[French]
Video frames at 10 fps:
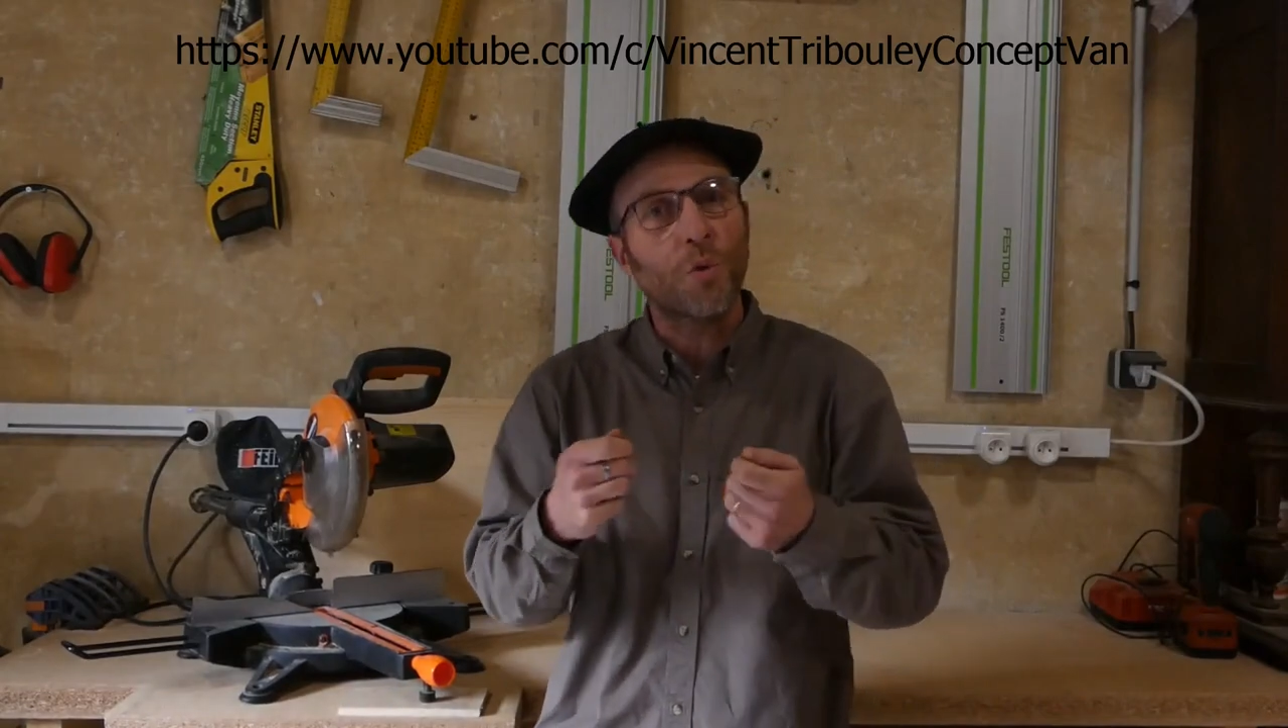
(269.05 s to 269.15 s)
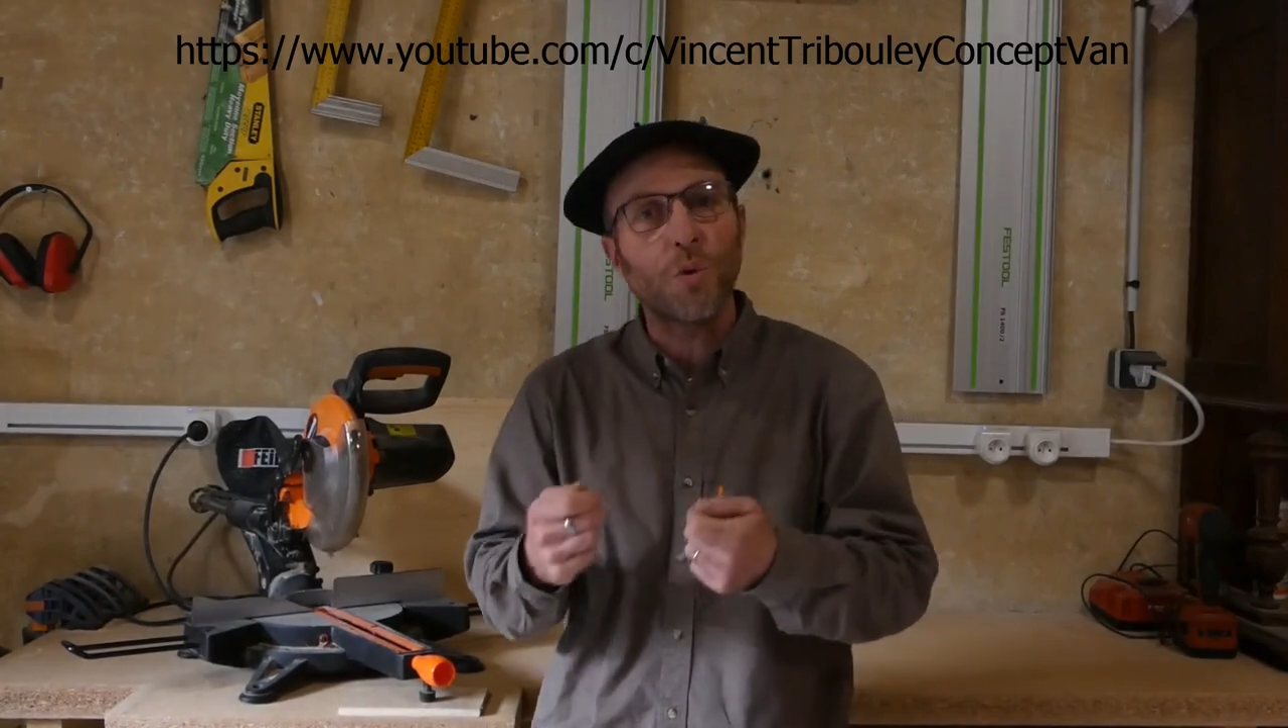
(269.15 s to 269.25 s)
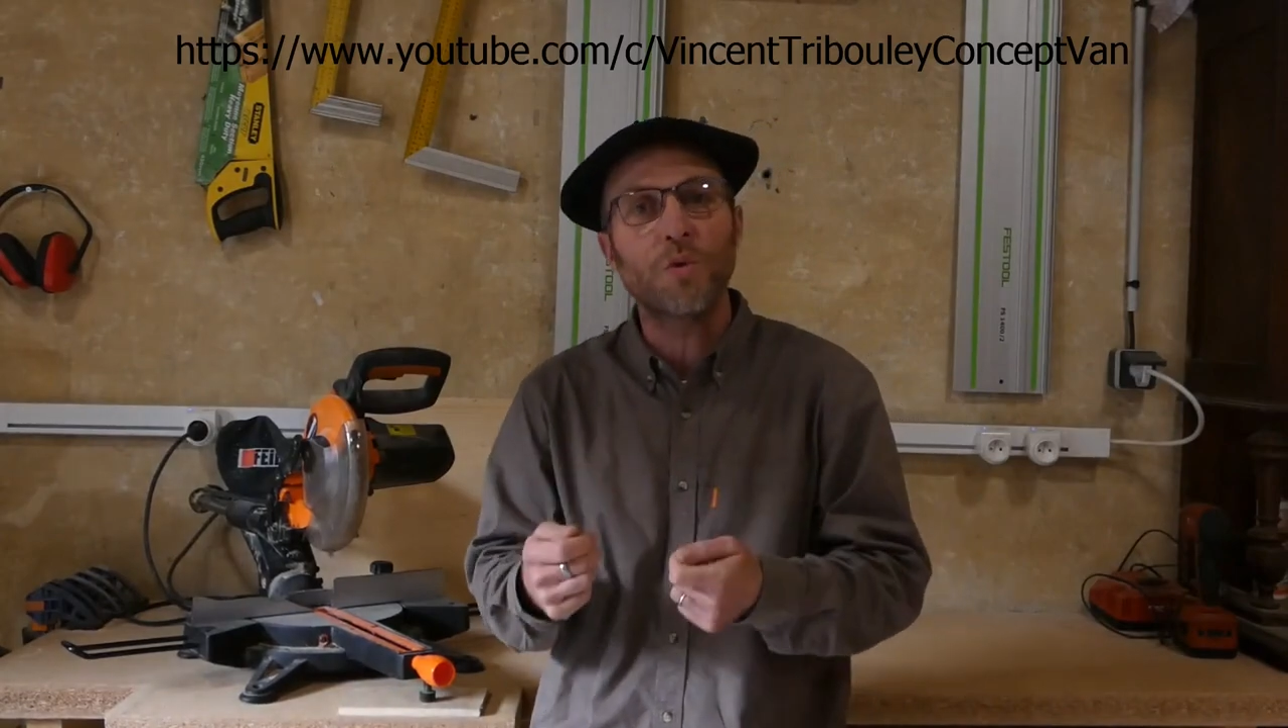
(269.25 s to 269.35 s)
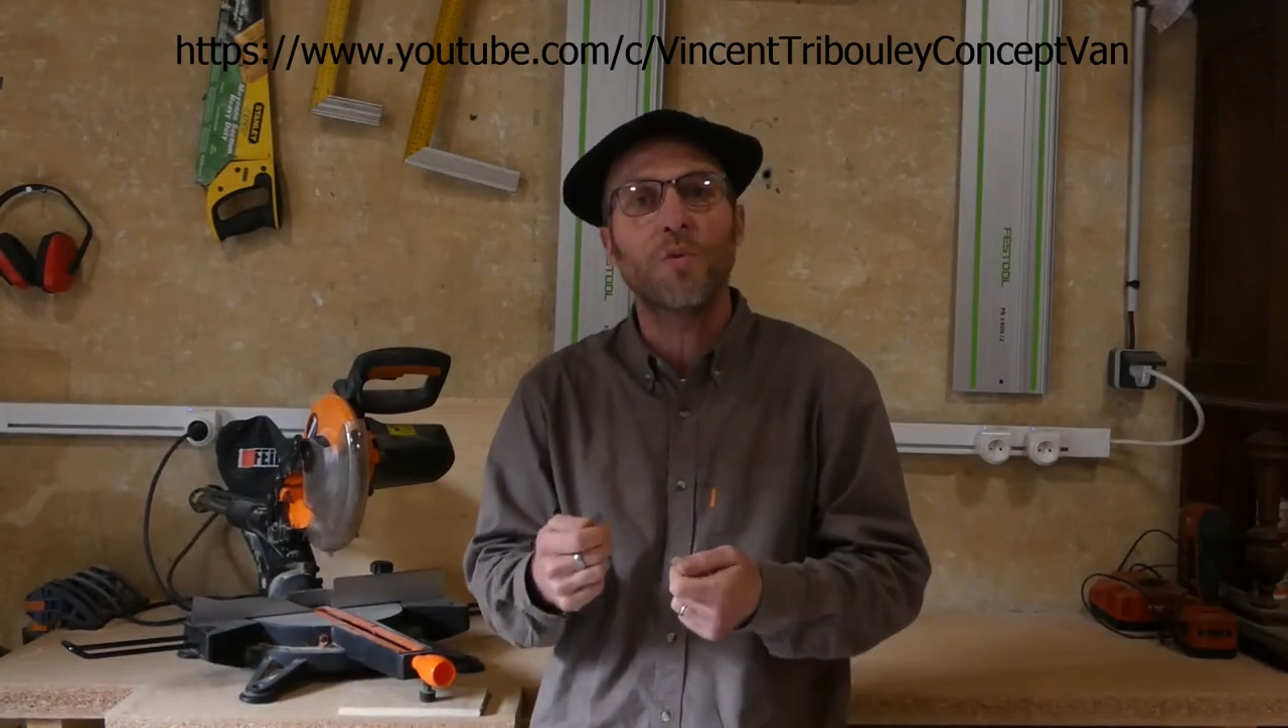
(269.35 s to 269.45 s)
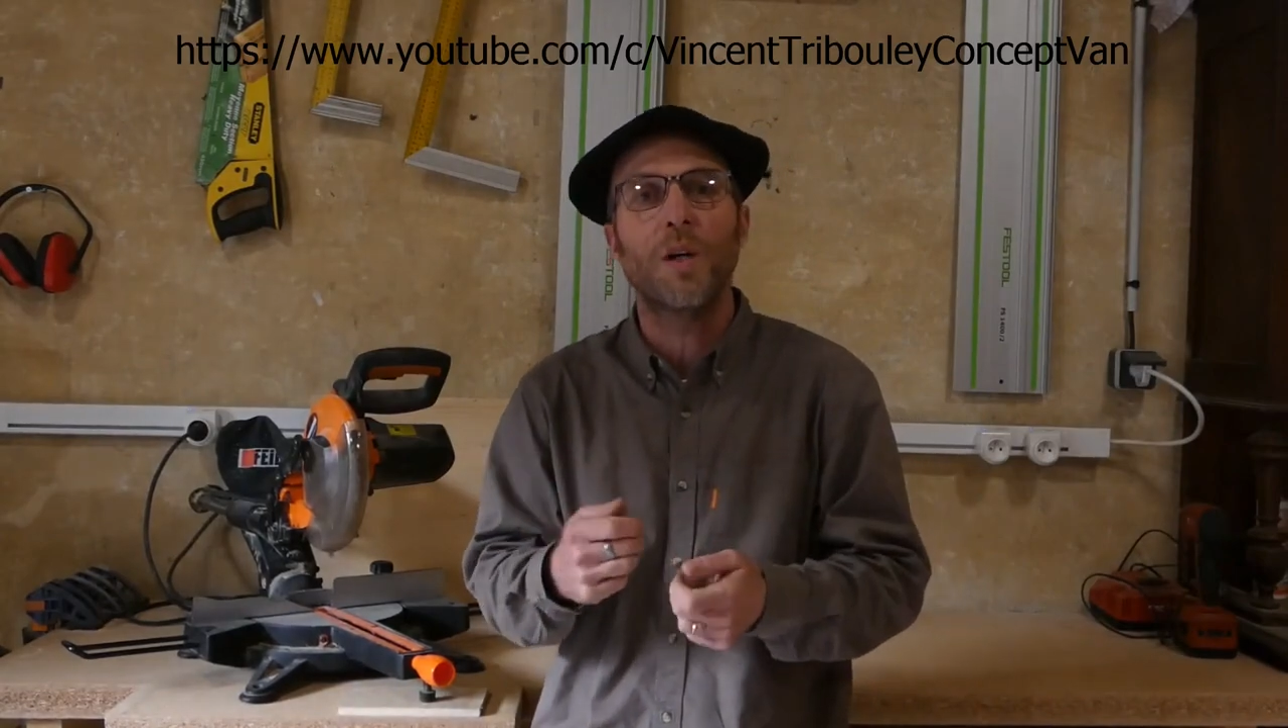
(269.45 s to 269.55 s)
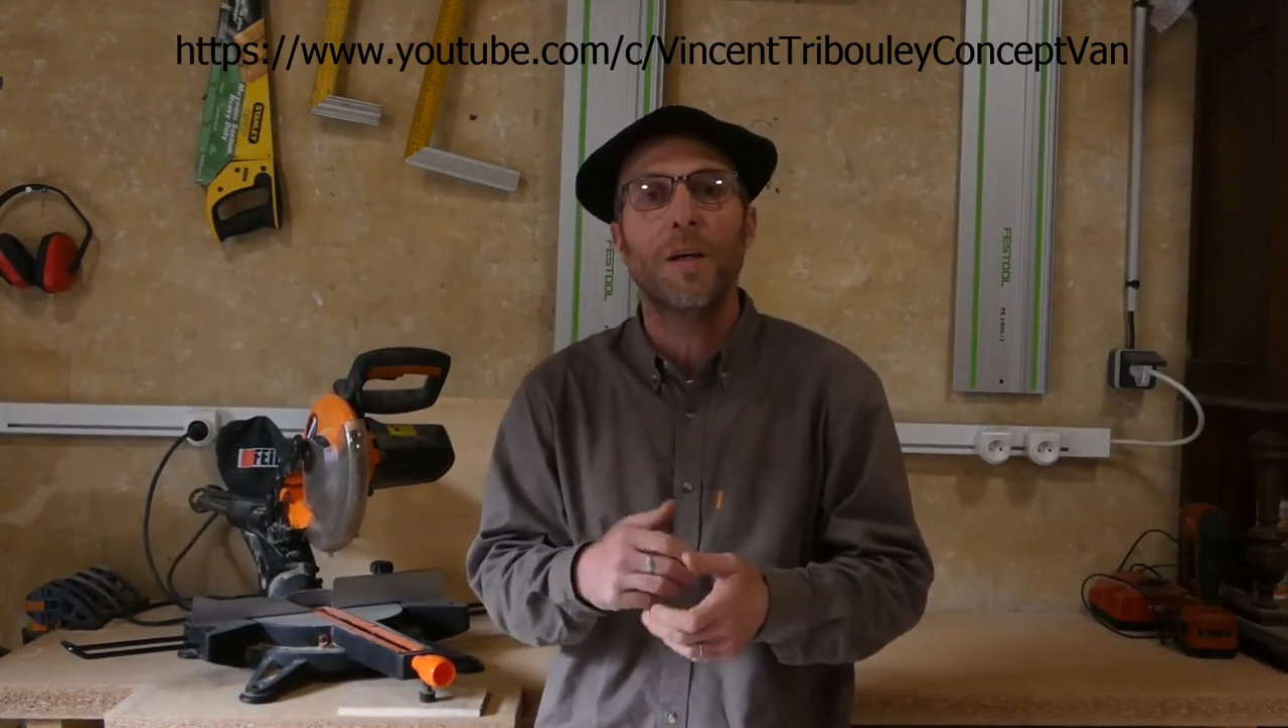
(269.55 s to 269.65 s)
conçoit